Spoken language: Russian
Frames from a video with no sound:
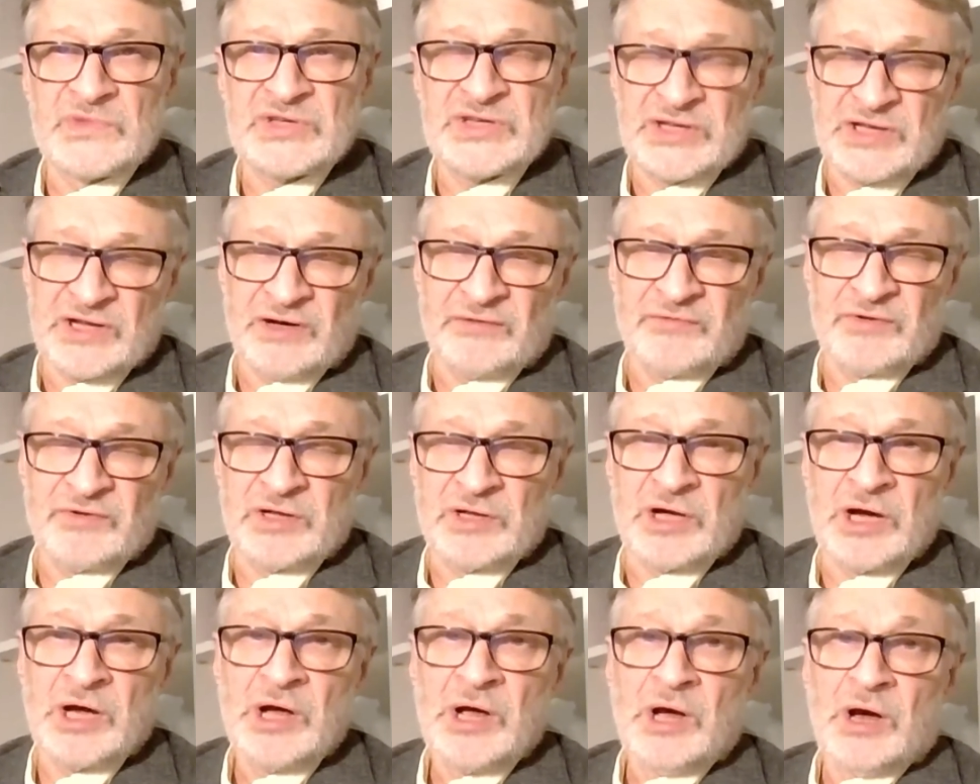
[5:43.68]

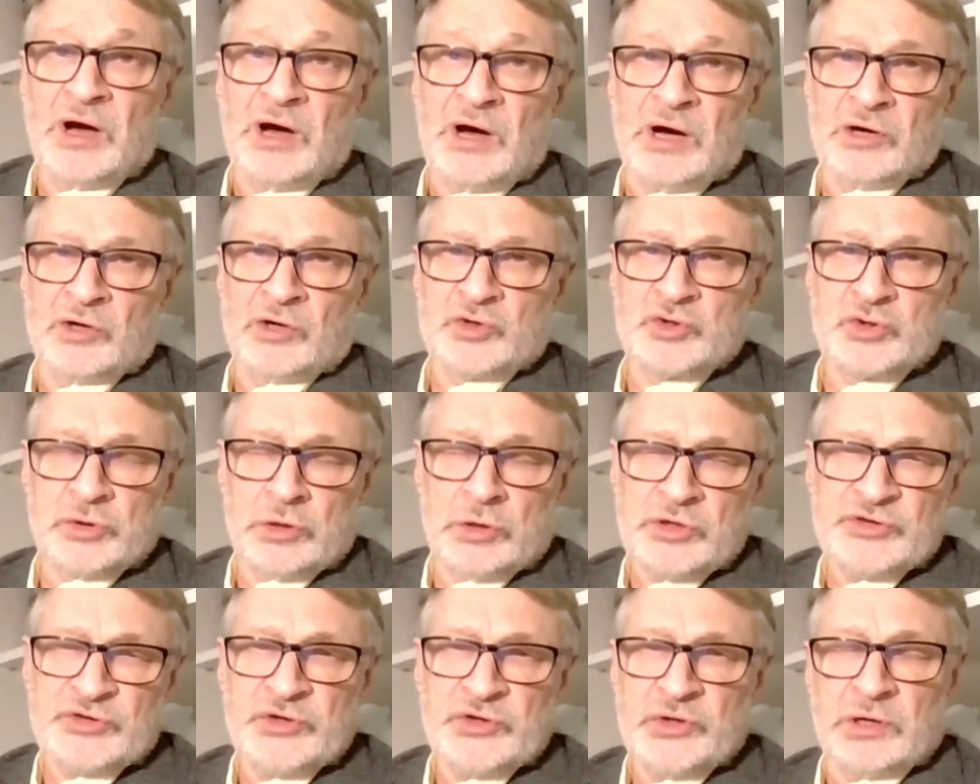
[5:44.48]
задавлена. А
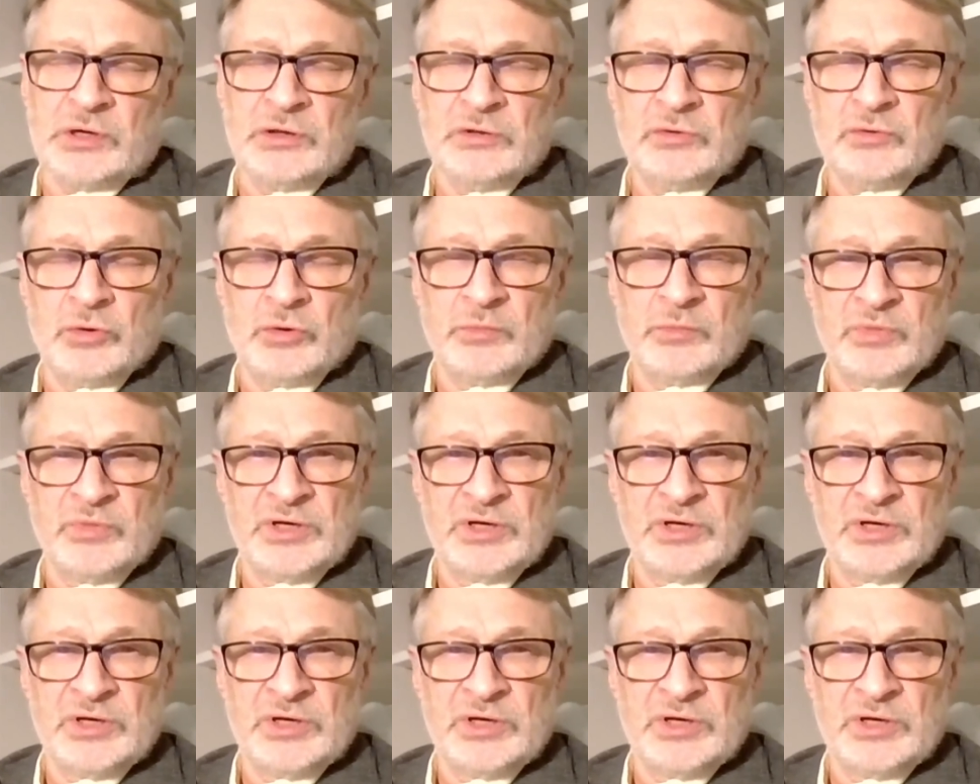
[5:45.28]
государственные конторы